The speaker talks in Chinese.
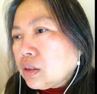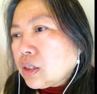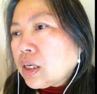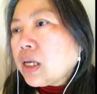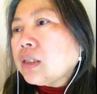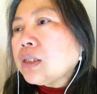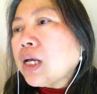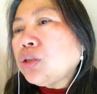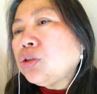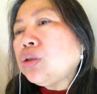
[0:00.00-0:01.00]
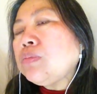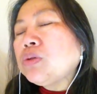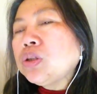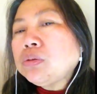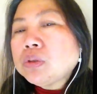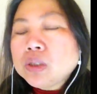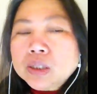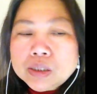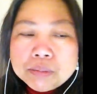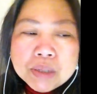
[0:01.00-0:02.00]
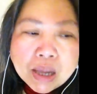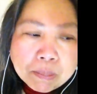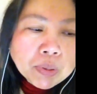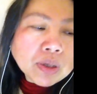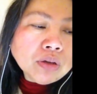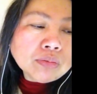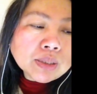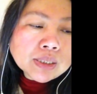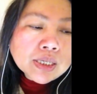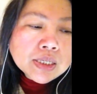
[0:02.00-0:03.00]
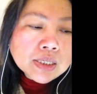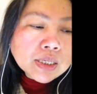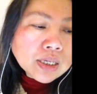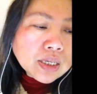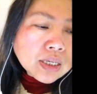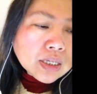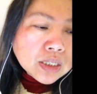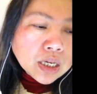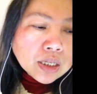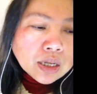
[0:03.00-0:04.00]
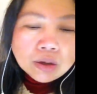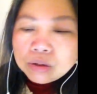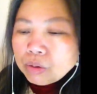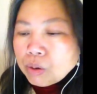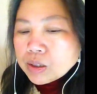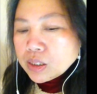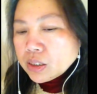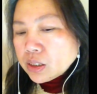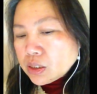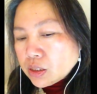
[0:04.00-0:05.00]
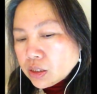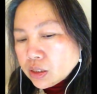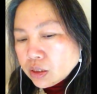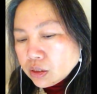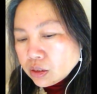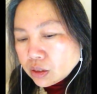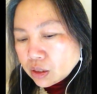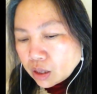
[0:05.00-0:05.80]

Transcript: 当然他绝对不是我的什么男朋友嘛，但是。情人的话，这件事情，